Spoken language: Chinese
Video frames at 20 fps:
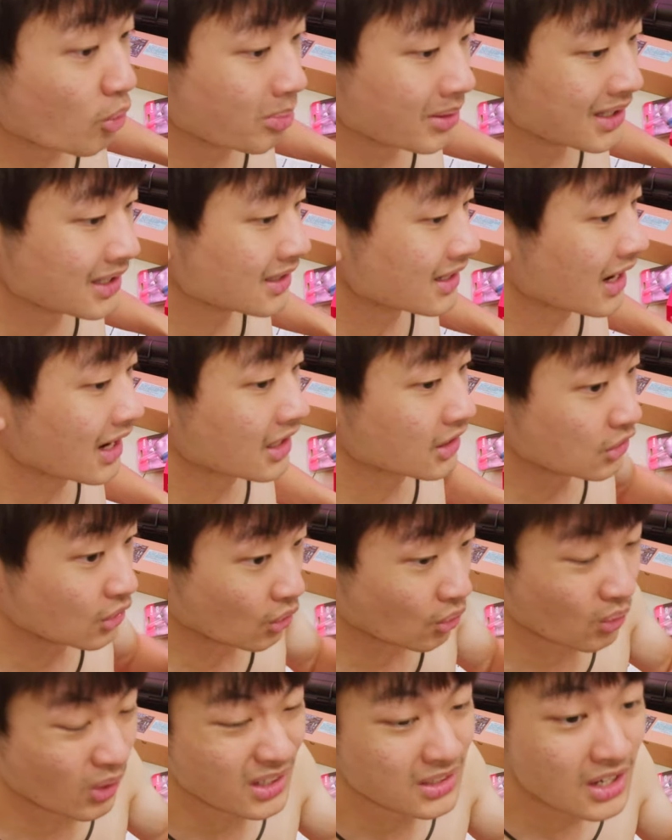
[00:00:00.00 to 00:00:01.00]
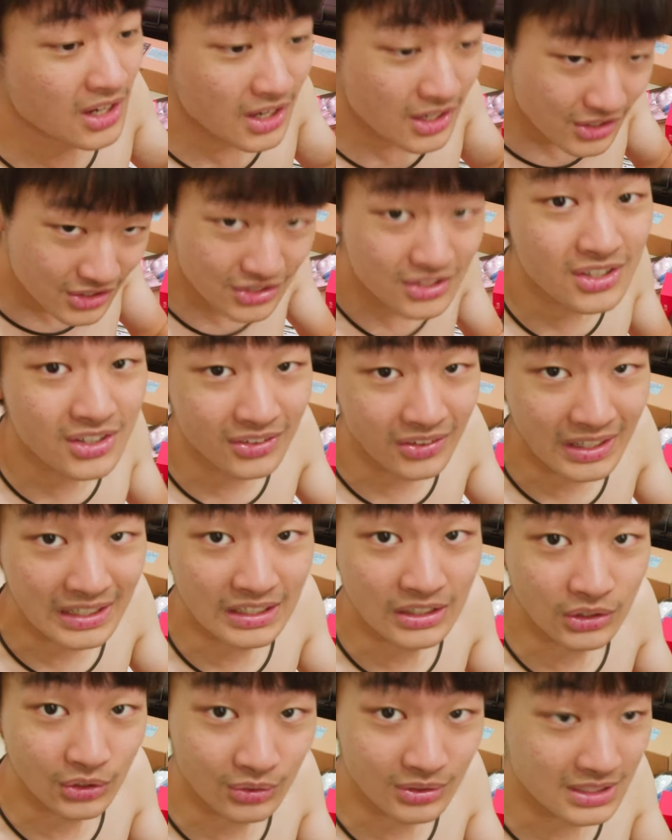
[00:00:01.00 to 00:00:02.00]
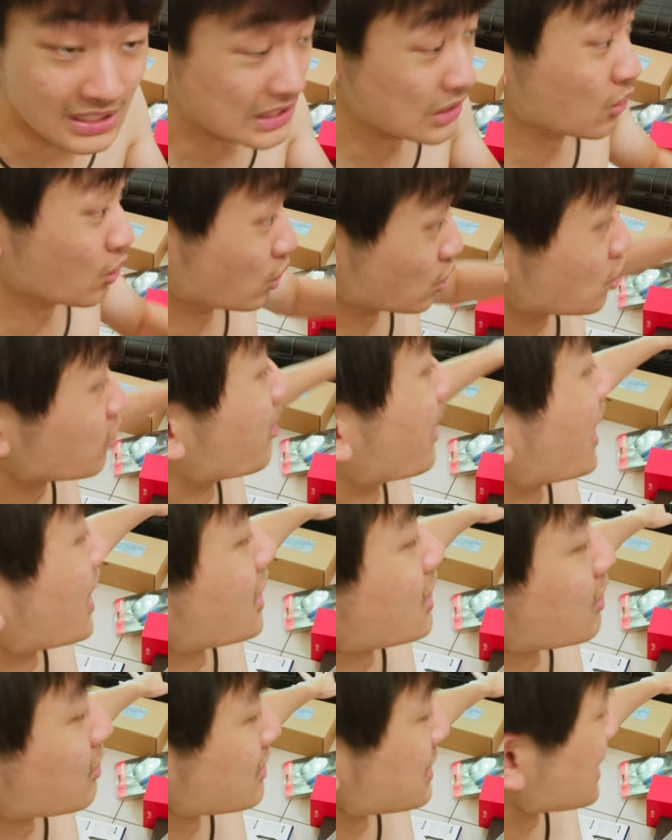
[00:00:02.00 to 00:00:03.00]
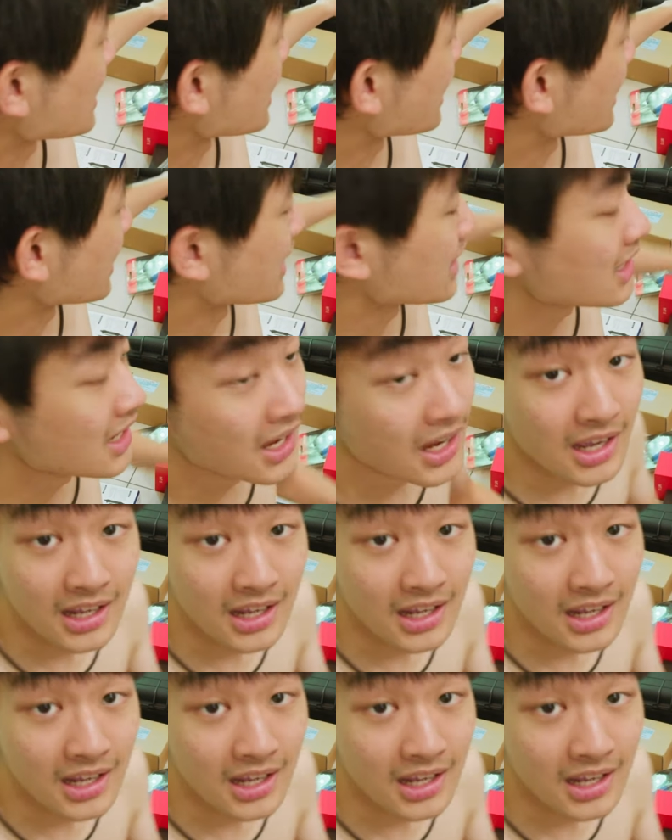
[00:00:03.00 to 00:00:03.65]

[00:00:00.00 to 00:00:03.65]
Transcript: 边啊，有关摄影的东西，我就把它留下来。